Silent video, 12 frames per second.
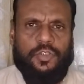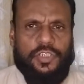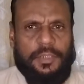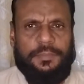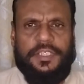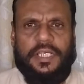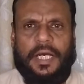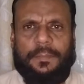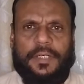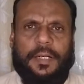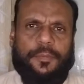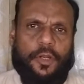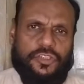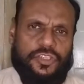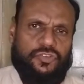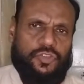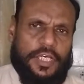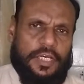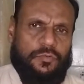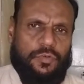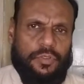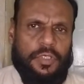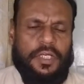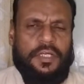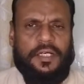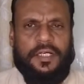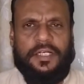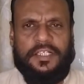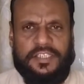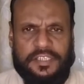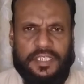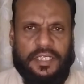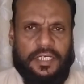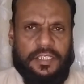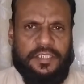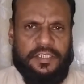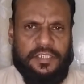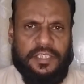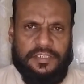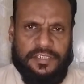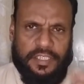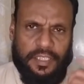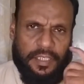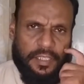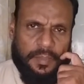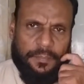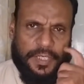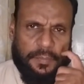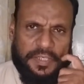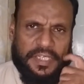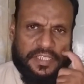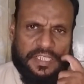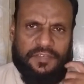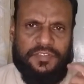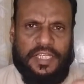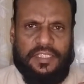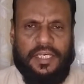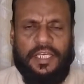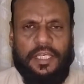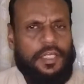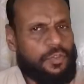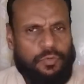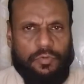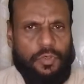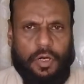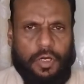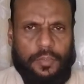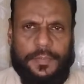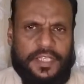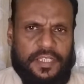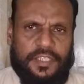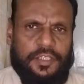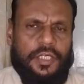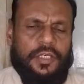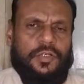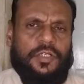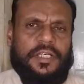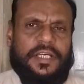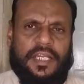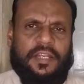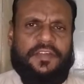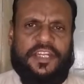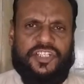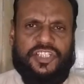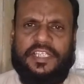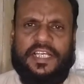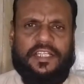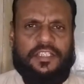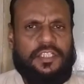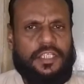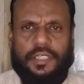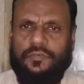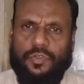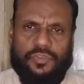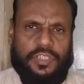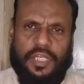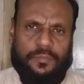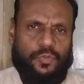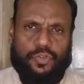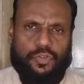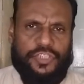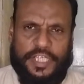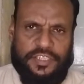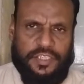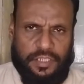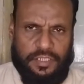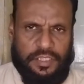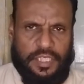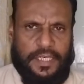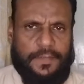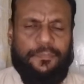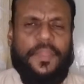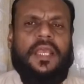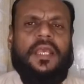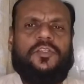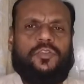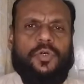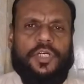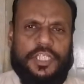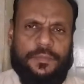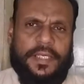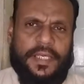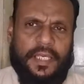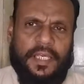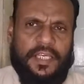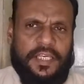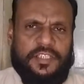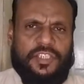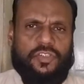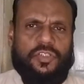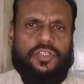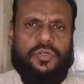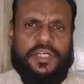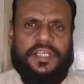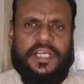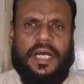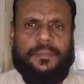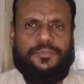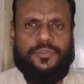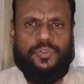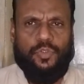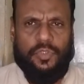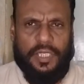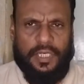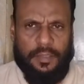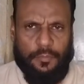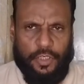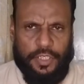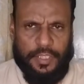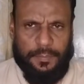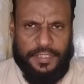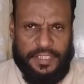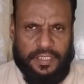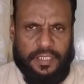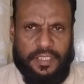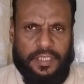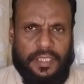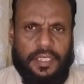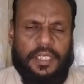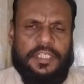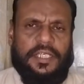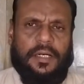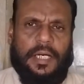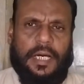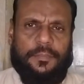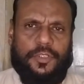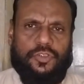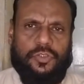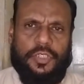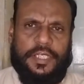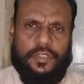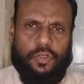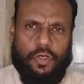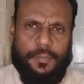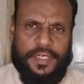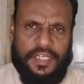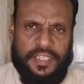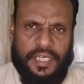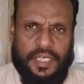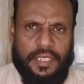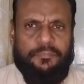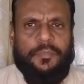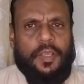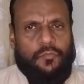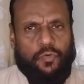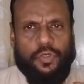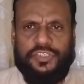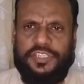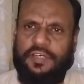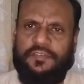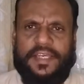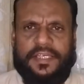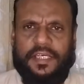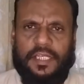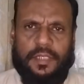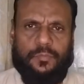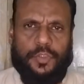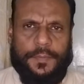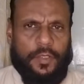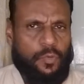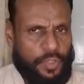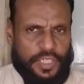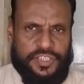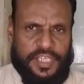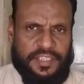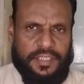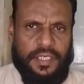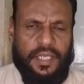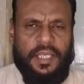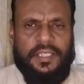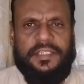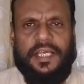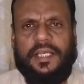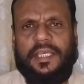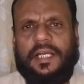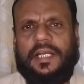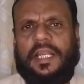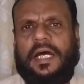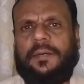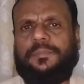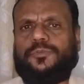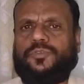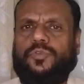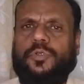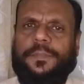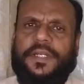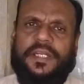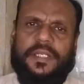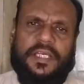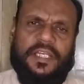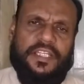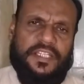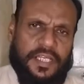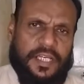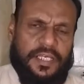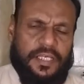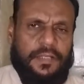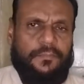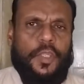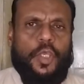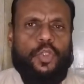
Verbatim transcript: तो जब ये आपका प्रोसेस जो है वो डिजिटल डिजिटल से प्रिंट मीडिया की तरफ जाता है तो वो ऑटोमेटिकली कलर वेरिएशन आ जाती हैं वो उस कलर मोड को चेंज कर देता है तो इसमें एक चीज़ तो ये हो गई कि आप जो कलर मॉनिटर पे देख रहे हैं या आपने जो एक डॉक्यूमेंट लिया है वो सी के कलर मोड पर होना चाहिए या कि अगर आप उसको प्रिंटिंग के लिए दे रहे हैं